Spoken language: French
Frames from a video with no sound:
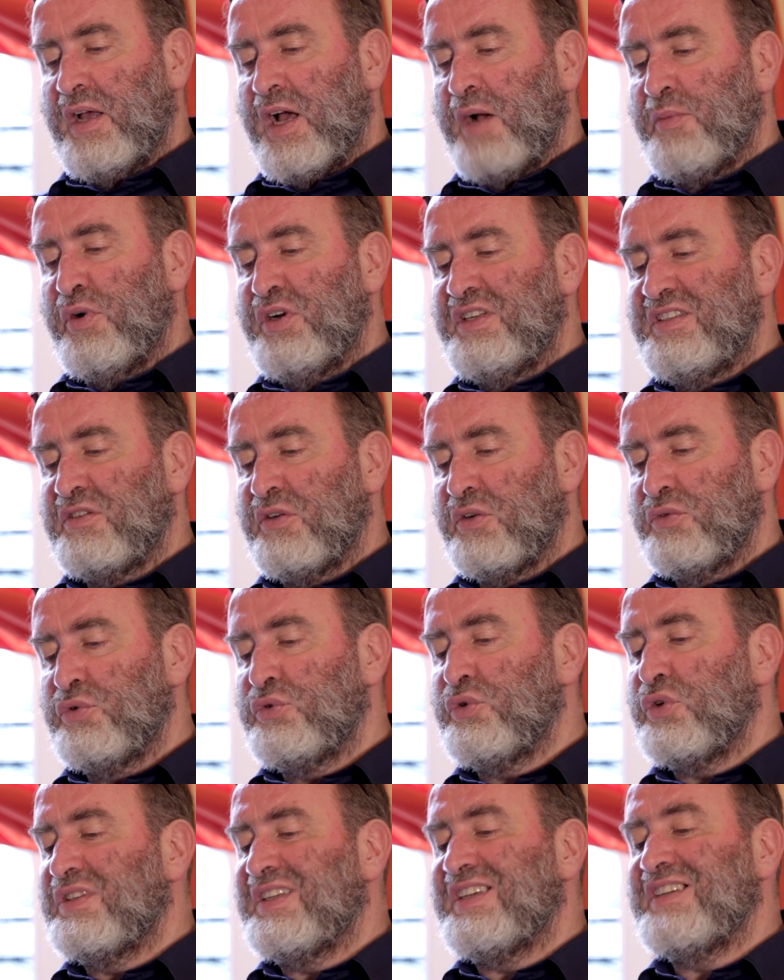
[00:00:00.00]
abolissant toute
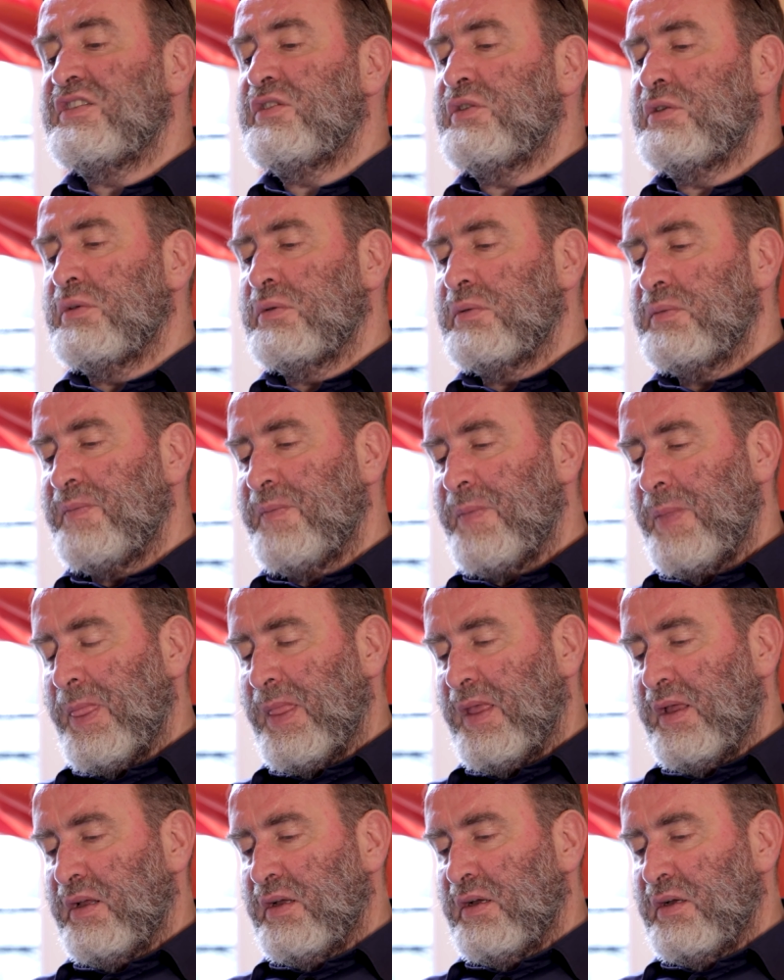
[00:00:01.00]
autre question.
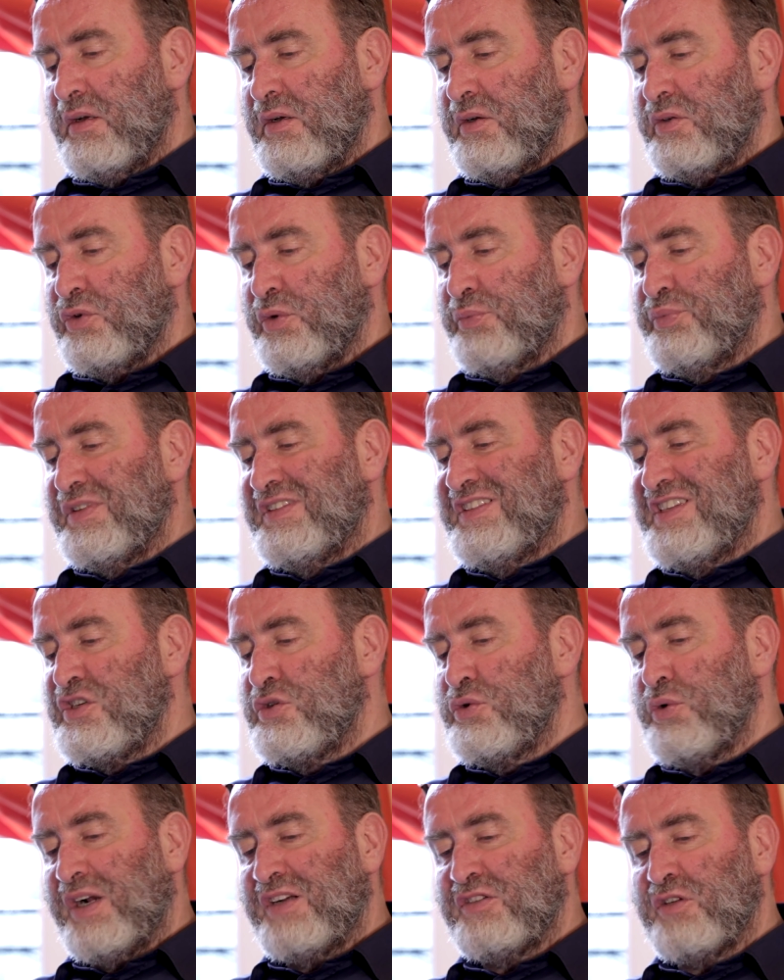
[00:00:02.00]
Depuis six
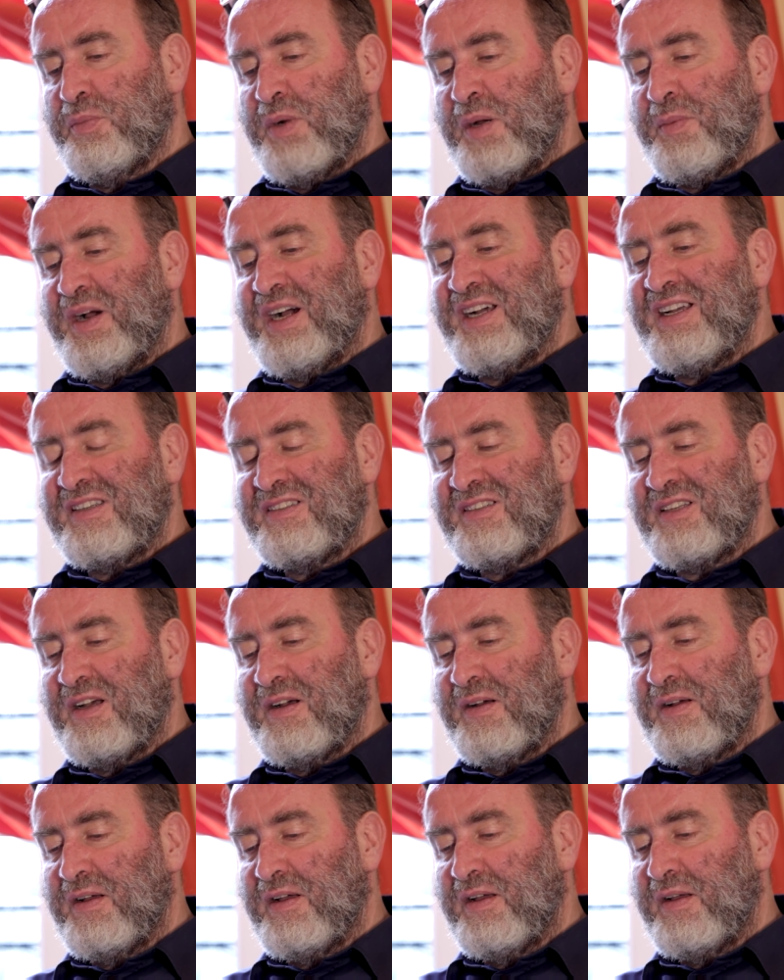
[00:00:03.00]
jours, elle se préparait à
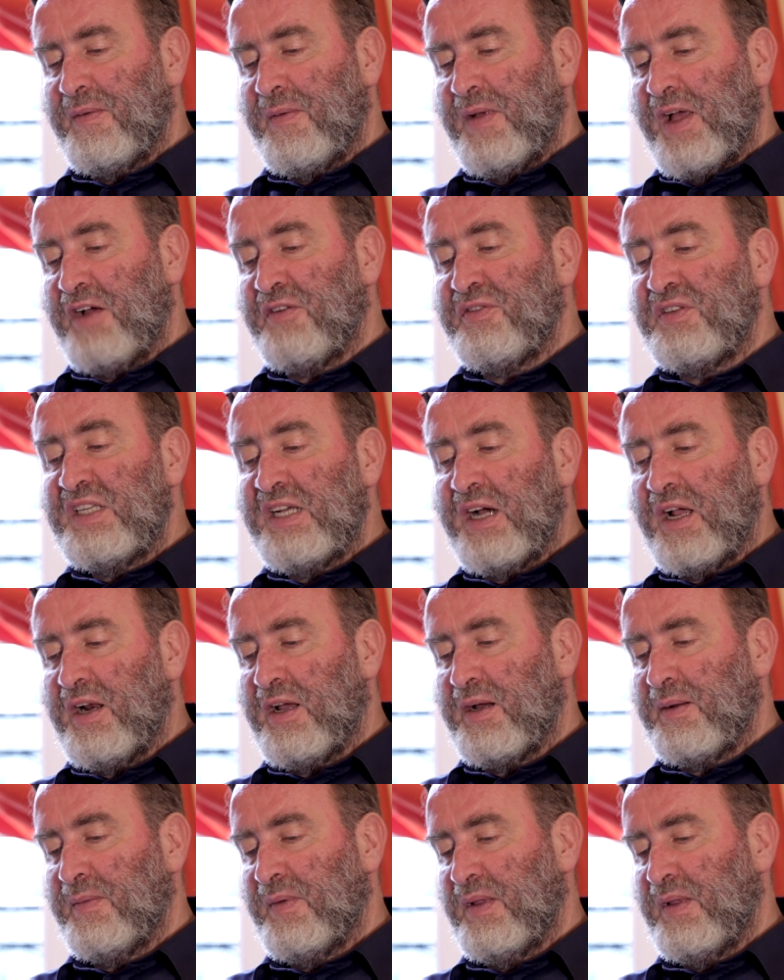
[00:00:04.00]
ça, à venir là,